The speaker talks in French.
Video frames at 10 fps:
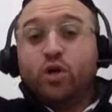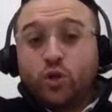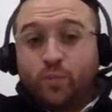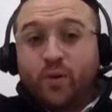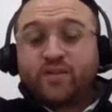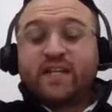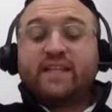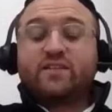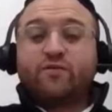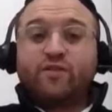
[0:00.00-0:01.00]
tu penses à
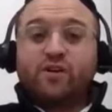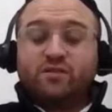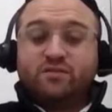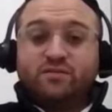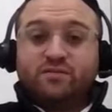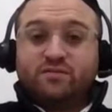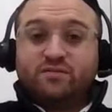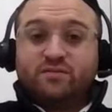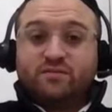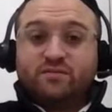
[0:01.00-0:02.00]
tes enfants.
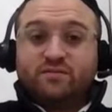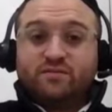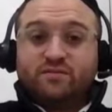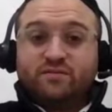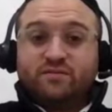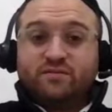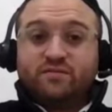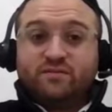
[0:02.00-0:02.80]
Pourquoi